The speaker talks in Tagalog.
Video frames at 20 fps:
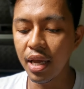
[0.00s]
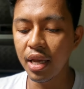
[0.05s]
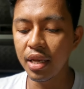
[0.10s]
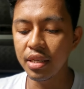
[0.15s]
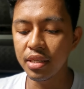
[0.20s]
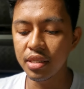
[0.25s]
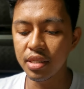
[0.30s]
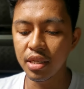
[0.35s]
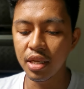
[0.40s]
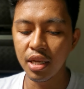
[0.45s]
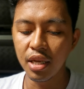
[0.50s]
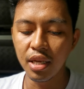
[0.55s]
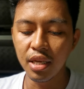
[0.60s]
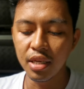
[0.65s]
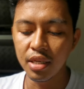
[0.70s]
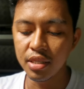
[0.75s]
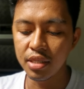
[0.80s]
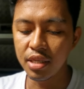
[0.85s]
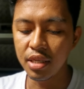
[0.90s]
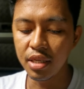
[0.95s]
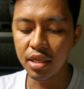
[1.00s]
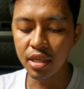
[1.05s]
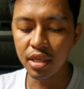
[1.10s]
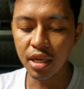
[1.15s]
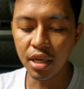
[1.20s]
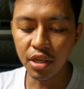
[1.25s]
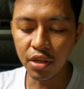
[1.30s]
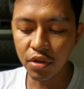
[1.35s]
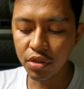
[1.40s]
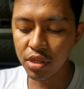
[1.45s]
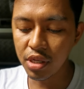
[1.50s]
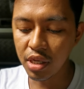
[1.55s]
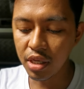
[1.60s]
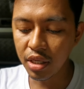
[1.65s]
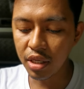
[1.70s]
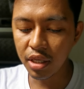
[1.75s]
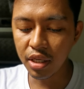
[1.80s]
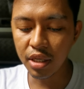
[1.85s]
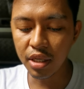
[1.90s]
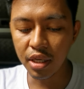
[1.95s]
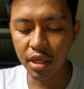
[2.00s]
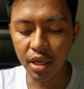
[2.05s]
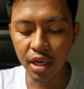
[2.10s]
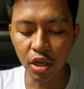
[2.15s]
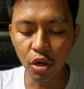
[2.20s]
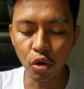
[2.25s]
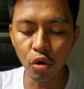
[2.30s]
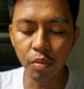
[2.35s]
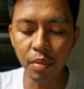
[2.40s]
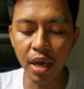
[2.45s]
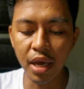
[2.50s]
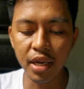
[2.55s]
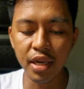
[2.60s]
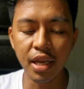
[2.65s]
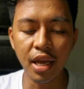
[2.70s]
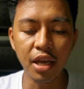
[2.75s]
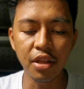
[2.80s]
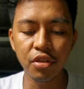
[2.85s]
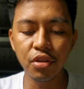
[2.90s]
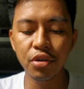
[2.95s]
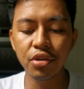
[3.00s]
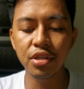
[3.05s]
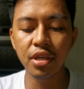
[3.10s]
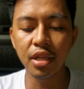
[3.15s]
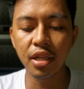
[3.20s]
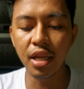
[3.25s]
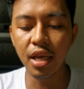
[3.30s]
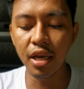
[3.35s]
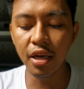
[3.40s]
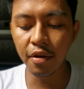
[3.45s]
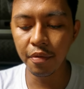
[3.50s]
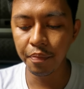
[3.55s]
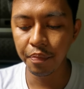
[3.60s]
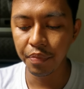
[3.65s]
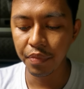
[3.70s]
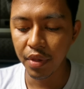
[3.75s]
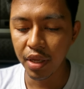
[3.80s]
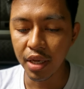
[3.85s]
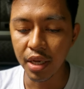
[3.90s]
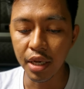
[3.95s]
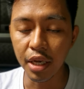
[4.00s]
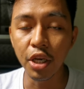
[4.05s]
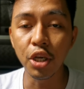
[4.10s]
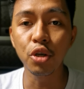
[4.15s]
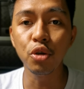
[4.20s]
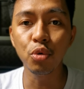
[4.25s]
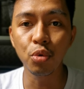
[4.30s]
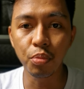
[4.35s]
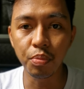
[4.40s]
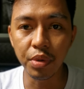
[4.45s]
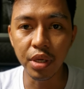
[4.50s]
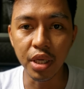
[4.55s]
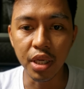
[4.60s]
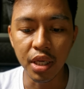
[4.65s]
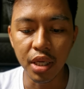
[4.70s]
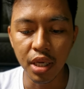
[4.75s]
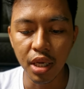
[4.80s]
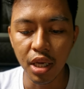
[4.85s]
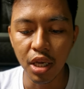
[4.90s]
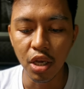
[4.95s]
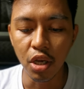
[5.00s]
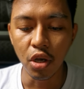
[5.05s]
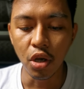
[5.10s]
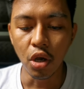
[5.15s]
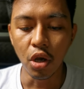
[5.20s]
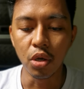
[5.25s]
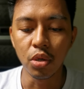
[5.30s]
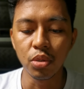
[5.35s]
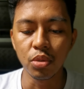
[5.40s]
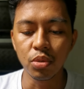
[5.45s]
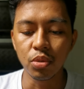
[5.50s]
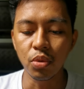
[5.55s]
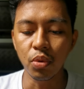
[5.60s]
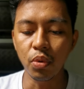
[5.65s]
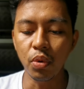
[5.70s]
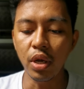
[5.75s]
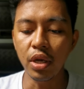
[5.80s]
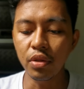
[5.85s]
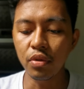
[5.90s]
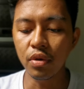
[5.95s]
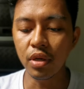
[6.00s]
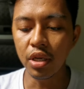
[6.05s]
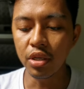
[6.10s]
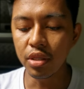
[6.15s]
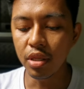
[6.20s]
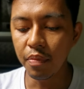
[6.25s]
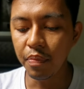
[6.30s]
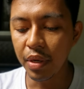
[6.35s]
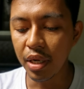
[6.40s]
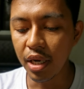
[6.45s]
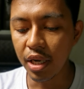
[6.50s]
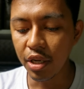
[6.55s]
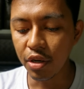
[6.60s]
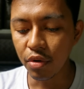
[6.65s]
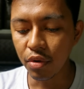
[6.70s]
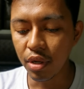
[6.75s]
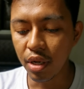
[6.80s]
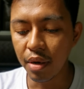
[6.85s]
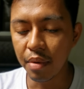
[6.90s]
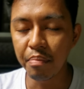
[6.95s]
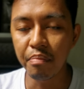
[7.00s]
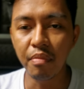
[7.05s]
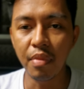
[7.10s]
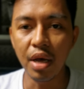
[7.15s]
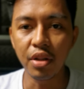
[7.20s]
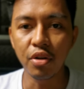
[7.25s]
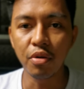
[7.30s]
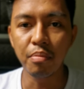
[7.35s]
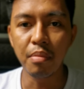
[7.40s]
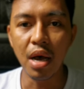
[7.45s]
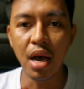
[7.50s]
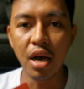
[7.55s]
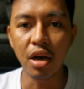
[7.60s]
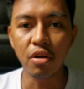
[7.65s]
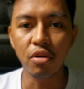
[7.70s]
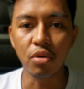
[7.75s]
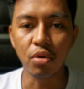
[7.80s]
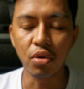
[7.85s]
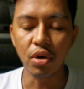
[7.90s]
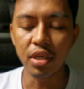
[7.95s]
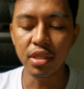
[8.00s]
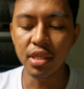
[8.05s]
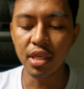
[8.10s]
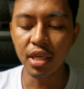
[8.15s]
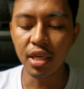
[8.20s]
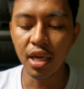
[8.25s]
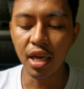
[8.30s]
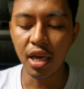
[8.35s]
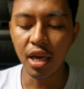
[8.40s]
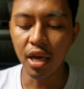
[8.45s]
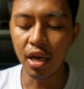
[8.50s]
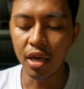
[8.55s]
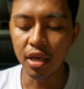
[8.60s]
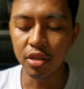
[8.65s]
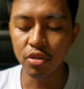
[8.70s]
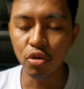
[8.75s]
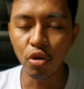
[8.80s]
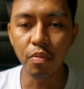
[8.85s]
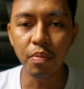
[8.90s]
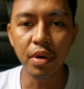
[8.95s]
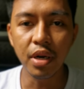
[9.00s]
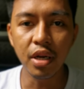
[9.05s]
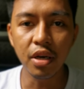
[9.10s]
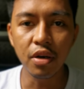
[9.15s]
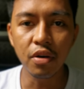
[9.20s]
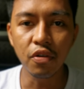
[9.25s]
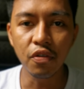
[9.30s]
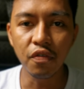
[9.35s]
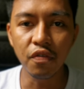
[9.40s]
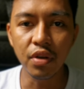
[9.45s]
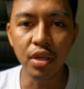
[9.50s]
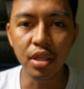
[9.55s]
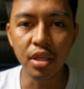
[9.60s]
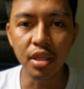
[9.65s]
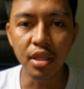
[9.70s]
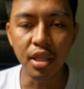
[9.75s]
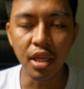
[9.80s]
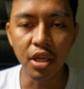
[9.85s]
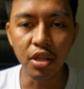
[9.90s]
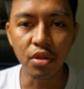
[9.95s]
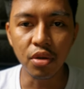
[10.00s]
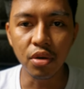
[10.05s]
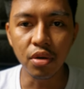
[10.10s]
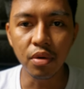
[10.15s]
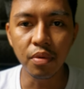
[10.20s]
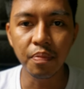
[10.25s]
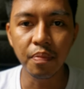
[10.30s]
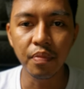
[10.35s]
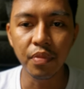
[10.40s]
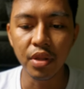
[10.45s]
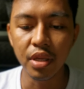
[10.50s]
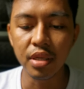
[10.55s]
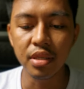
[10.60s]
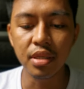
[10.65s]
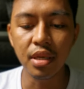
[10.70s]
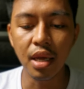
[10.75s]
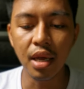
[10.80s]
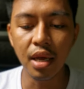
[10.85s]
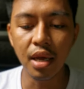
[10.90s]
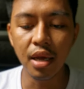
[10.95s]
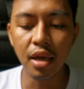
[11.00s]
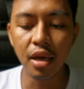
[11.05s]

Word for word: guys. Si ano si Hello Money under siya ng AUB. So, ito guys, napili ko na ano, bangko kasi nga, sobrang convenient nito sa